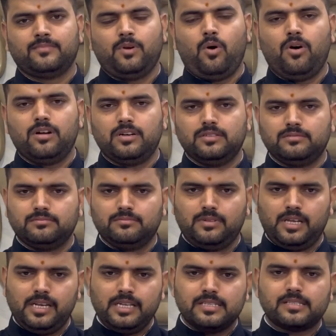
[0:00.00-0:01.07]
और
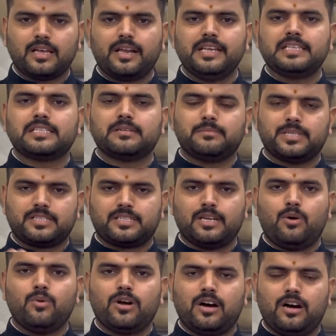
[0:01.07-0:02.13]
इन सारी
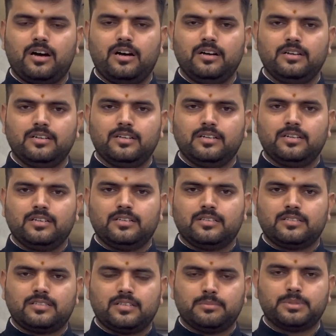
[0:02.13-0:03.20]
समस्याओं का
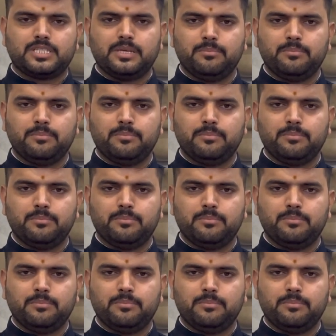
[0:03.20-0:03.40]
सबसे